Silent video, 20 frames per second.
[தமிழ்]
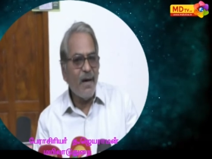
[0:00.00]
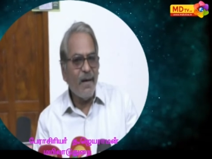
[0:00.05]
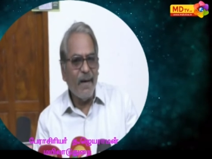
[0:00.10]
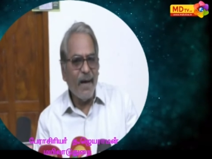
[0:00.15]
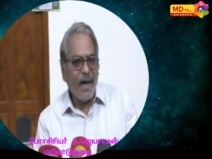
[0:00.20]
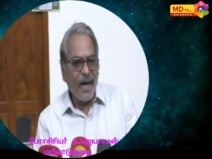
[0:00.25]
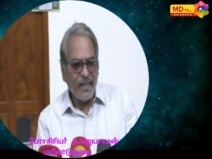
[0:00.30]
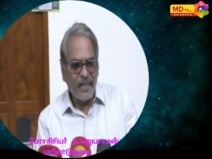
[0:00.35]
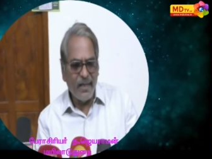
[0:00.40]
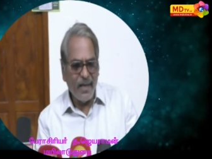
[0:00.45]
தான்
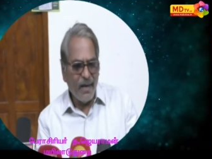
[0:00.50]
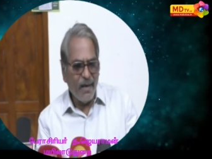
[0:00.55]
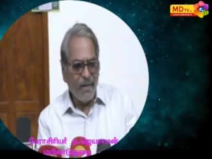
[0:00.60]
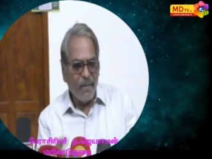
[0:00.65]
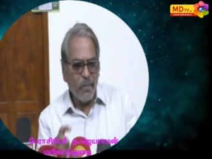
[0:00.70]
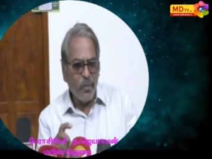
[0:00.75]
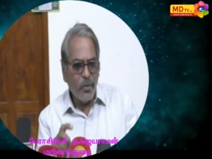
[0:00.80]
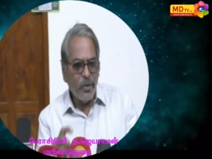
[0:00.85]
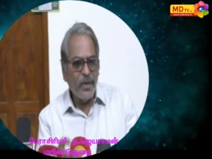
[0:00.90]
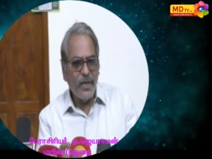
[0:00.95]
அந்த
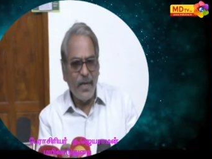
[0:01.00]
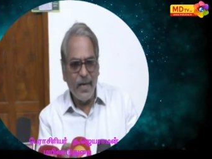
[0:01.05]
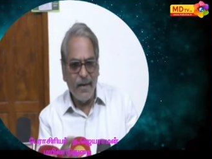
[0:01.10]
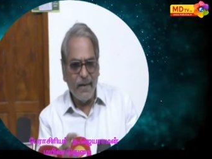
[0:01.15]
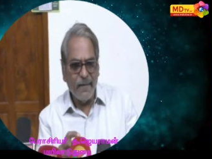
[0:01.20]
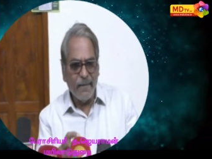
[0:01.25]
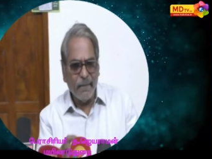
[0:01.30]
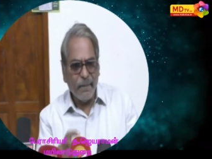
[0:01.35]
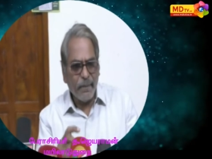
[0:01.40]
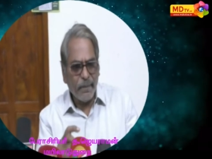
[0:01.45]
புதிய
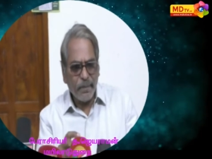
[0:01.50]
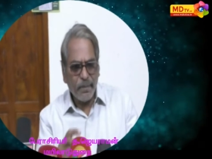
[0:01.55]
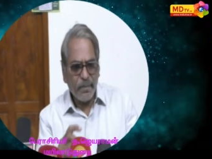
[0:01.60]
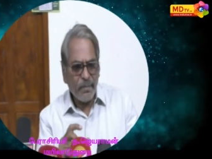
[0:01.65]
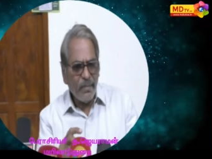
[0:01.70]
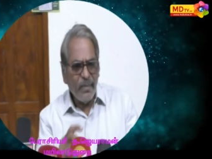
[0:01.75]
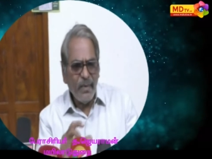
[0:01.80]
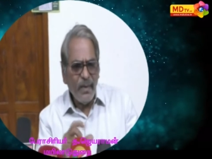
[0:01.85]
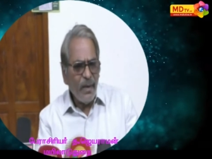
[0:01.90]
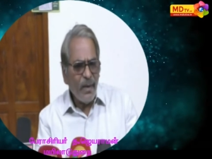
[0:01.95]

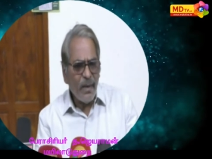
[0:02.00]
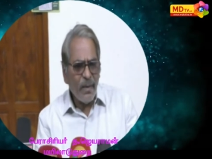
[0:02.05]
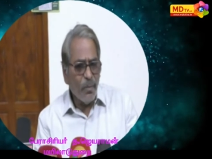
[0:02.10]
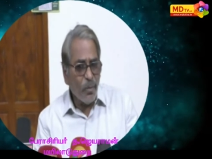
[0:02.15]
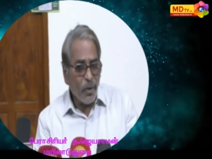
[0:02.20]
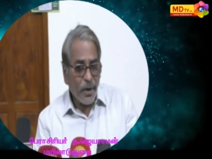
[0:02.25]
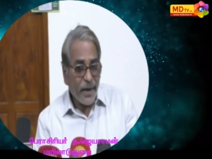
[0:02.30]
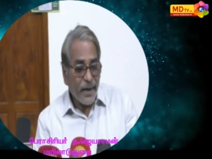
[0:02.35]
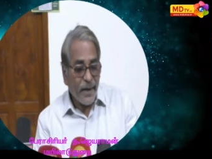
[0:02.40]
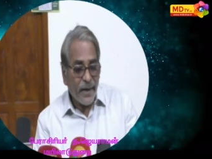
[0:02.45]

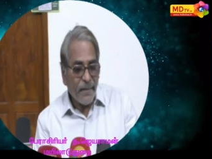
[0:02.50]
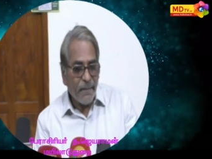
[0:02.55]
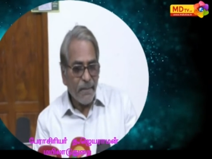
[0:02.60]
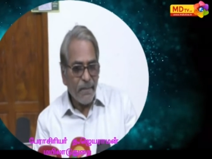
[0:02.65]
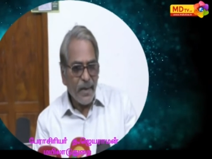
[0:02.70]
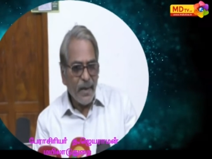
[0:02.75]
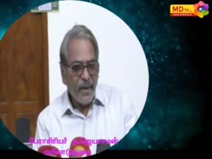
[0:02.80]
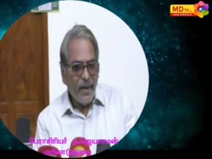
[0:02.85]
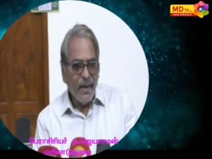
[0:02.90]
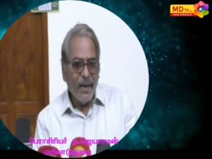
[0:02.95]
முறை
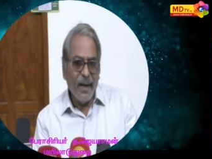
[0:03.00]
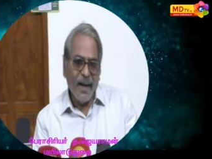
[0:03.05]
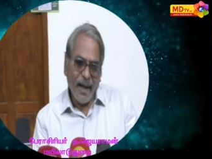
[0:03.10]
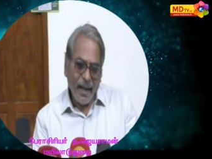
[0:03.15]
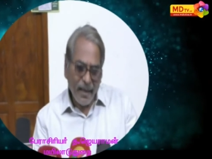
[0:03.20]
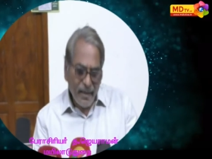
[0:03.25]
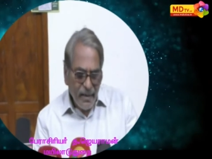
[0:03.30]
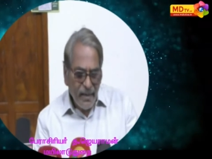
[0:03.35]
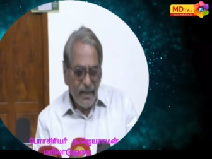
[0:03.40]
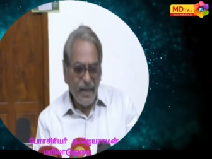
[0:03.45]

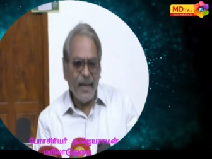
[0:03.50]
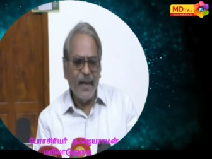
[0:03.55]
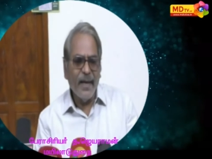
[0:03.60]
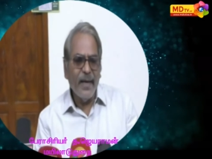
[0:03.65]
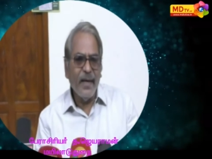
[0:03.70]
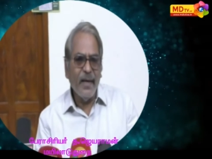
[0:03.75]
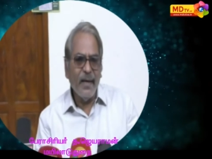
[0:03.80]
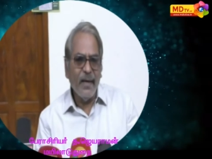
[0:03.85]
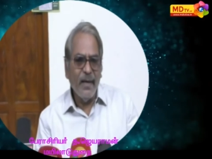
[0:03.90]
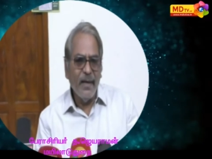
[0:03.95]
அதில்
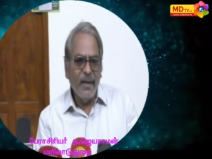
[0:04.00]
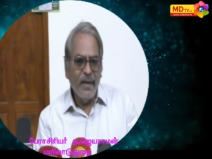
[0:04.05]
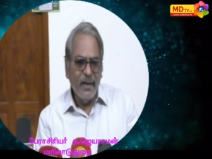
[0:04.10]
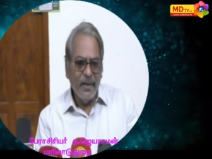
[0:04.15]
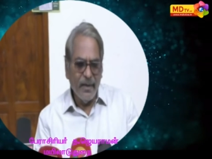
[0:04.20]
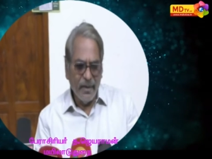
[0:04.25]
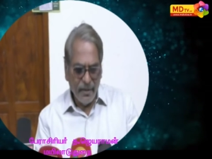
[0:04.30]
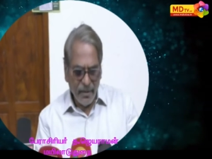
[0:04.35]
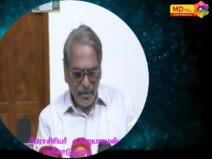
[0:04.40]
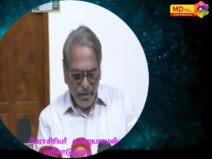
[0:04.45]

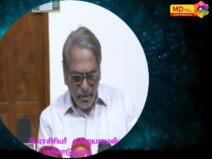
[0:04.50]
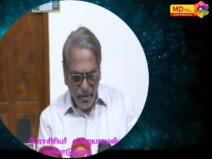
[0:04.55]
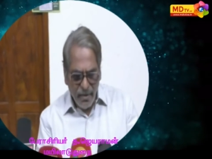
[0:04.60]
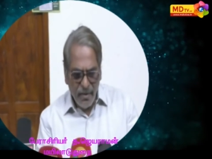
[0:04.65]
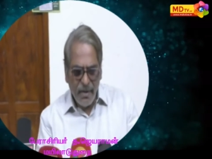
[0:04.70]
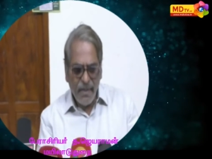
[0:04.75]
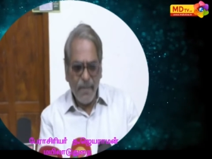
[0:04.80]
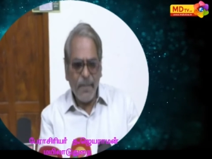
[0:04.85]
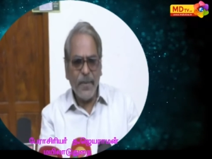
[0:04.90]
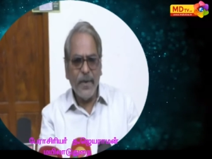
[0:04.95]

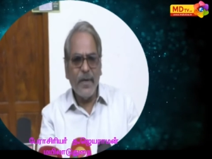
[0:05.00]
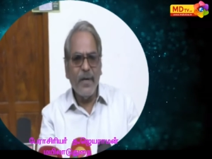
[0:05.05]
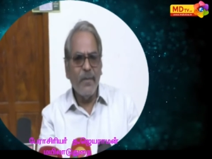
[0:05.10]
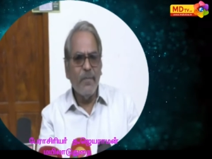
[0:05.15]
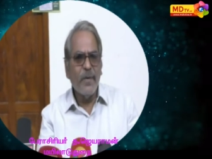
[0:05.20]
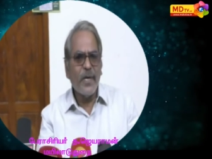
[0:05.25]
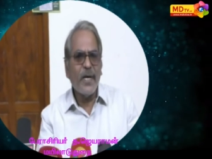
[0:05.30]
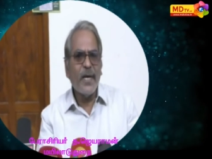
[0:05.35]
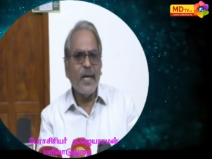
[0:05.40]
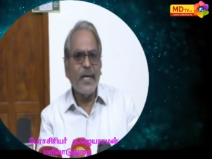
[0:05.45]
இன்னும் இப்போ
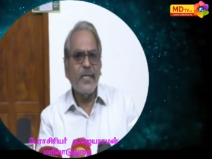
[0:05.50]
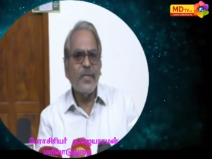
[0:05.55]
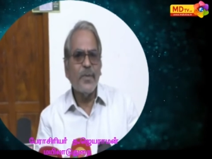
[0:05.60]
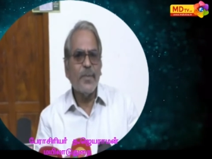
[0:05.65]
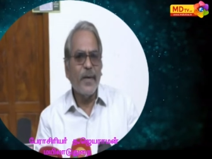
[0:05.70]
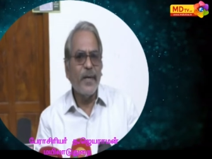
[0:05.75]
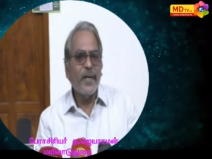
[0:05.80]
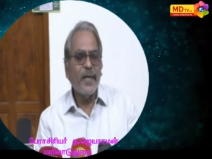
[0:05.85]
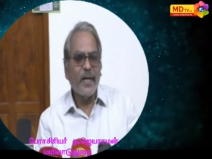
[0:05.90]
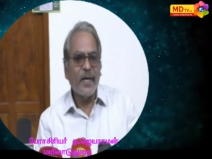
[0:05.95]

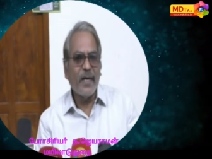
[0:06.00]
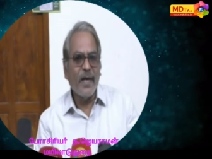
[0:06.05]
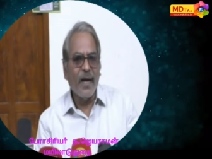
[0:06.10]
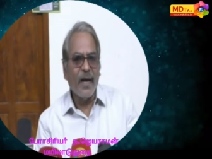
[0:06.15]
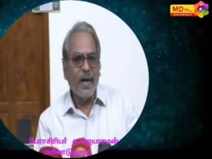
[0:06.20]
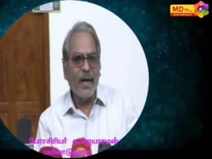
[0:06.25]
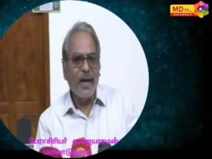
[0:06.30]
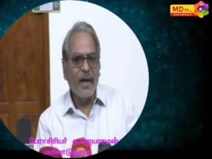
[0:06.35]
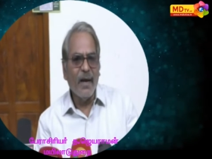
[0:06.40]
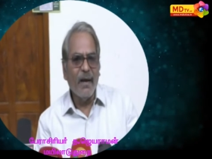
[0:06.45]
லிபரலைஸ்
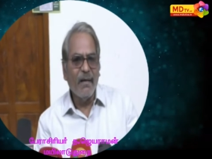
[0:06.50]
பண்ணியிருக்காங்க